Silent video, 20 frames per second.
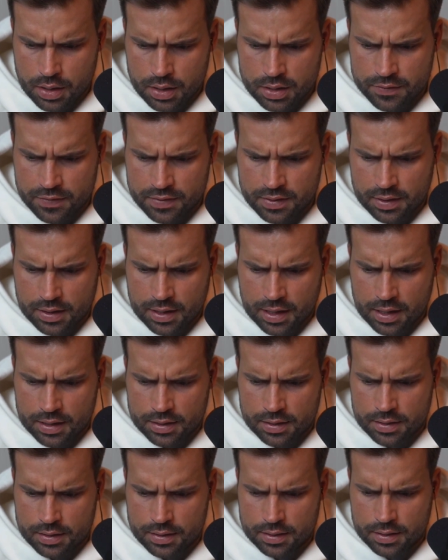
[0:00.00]
Ich finde
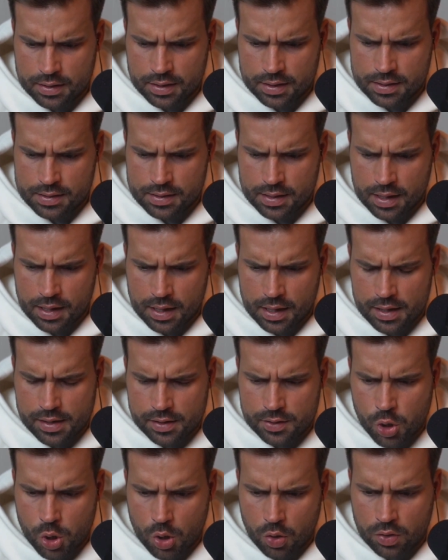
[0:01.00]
gerade Richter
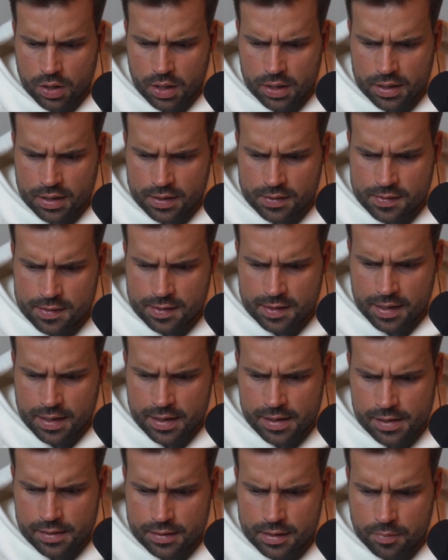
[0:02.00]
als Joker ganz
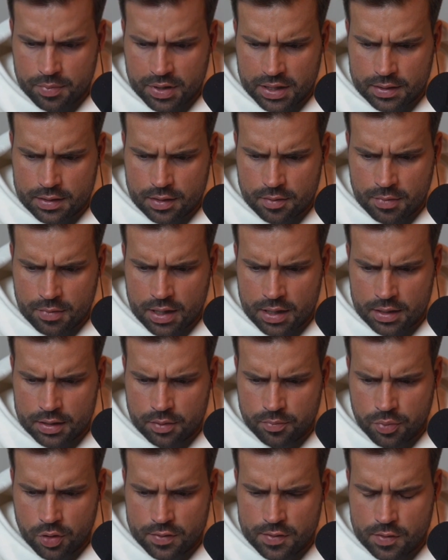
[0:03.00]
geil, der bringt immer
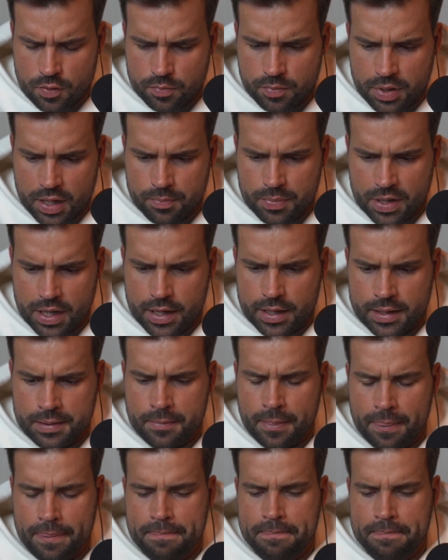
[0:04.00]
eine Portion Pep rein.